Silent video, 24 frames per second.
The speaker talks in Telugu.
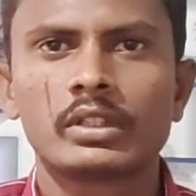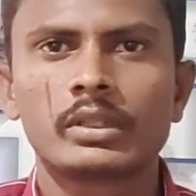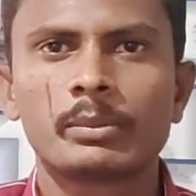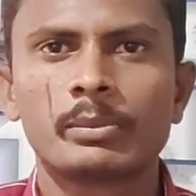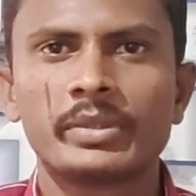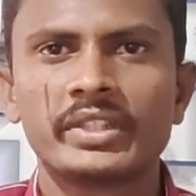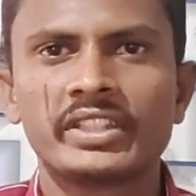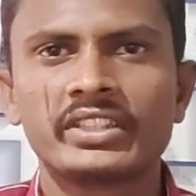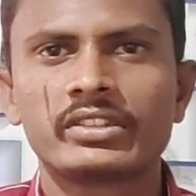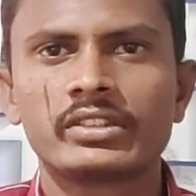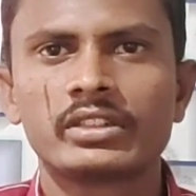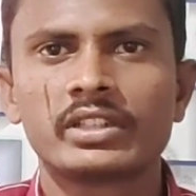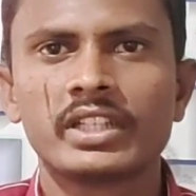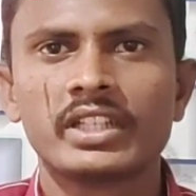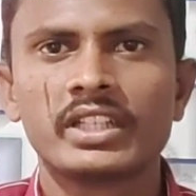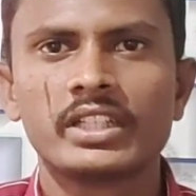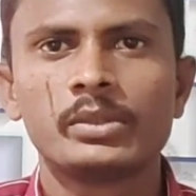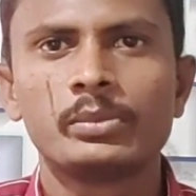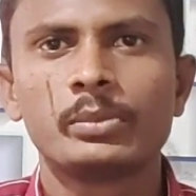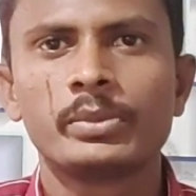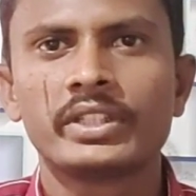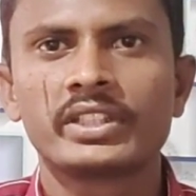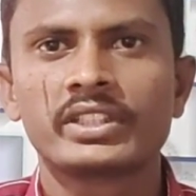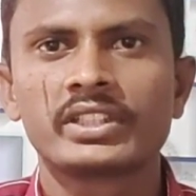ఒక బెస్ట్
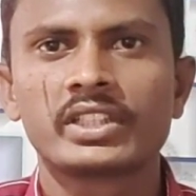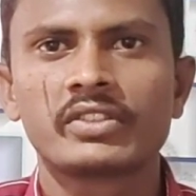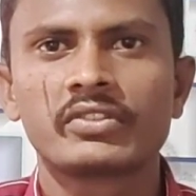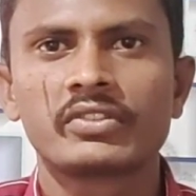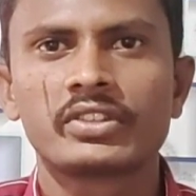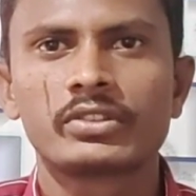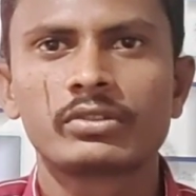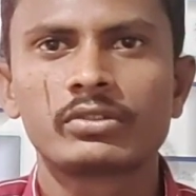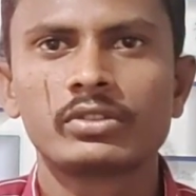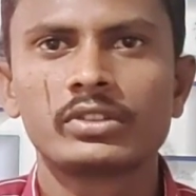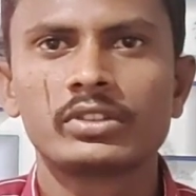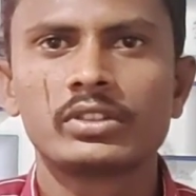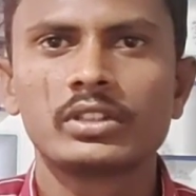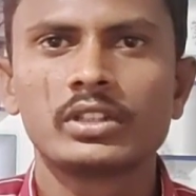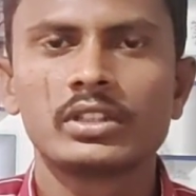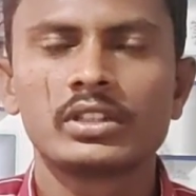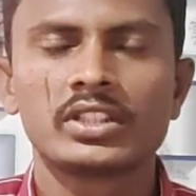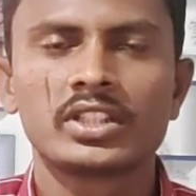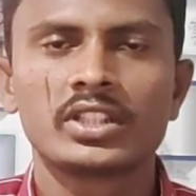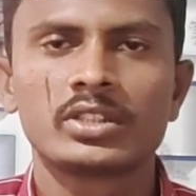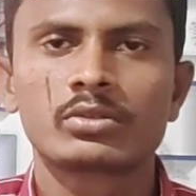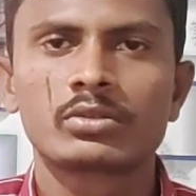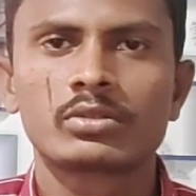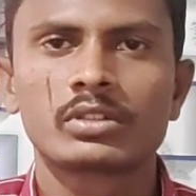ఏఈపిఎస్ సర్వీస్ గురించి
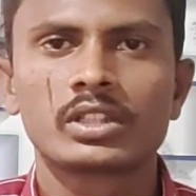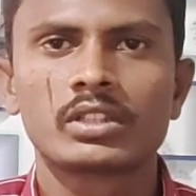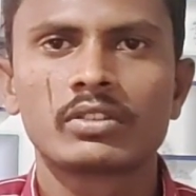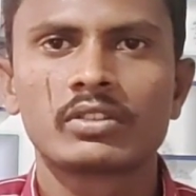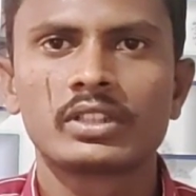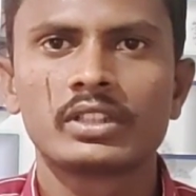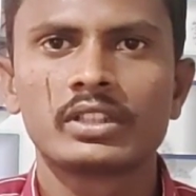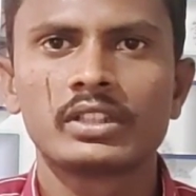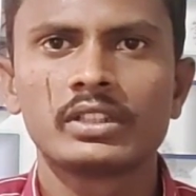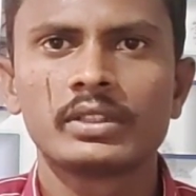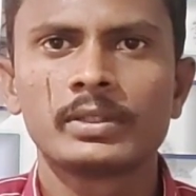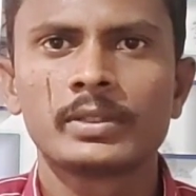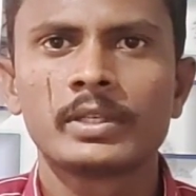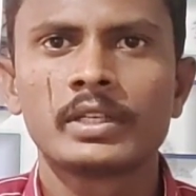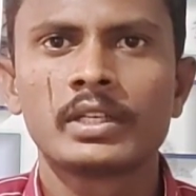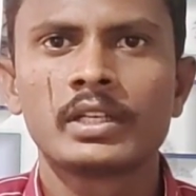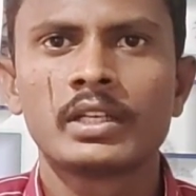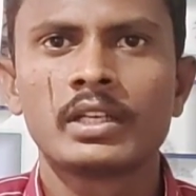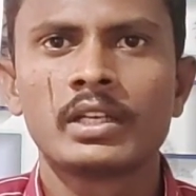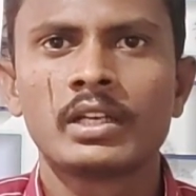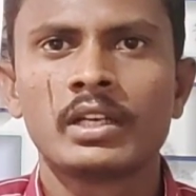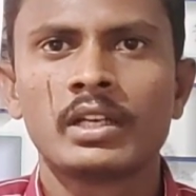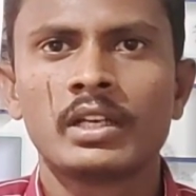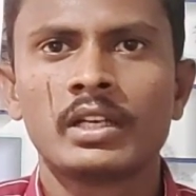తెలుసుకుందామండి
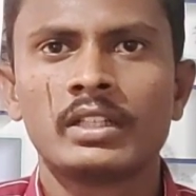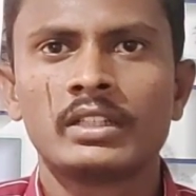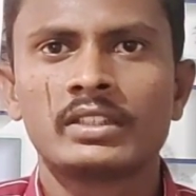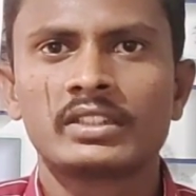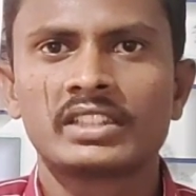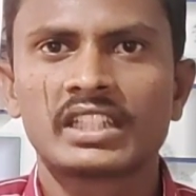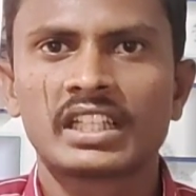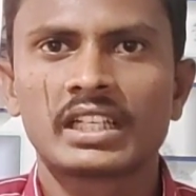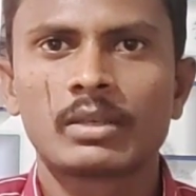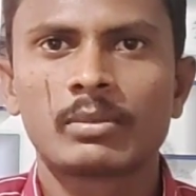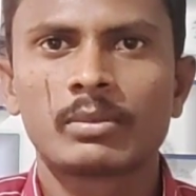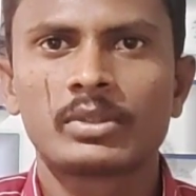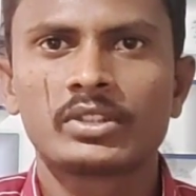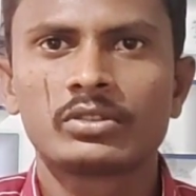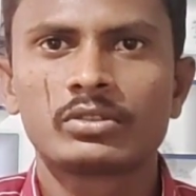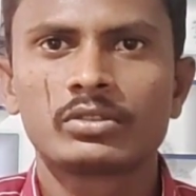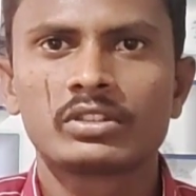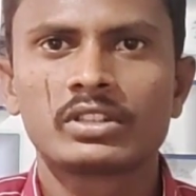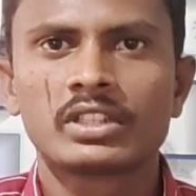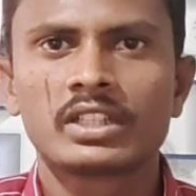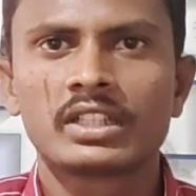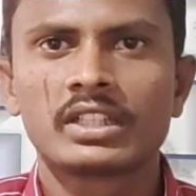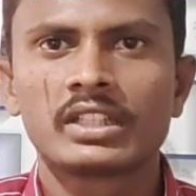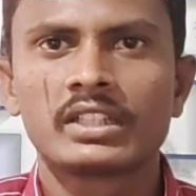చాలామంది
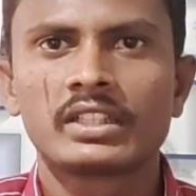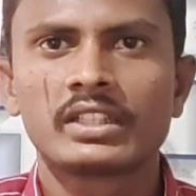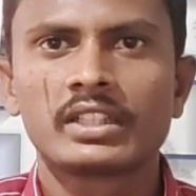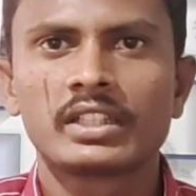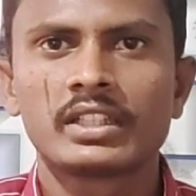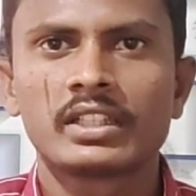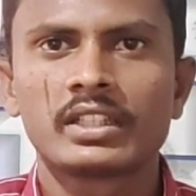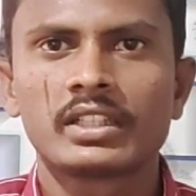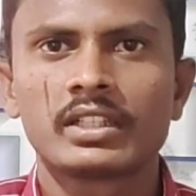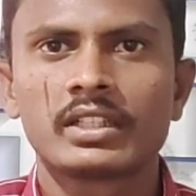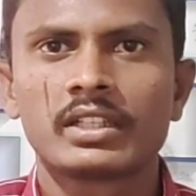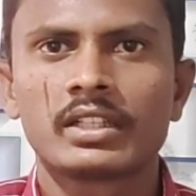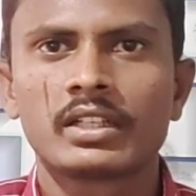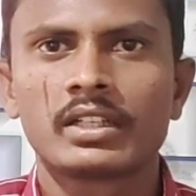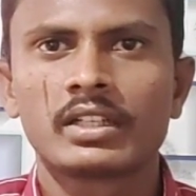చూసినట్లయితే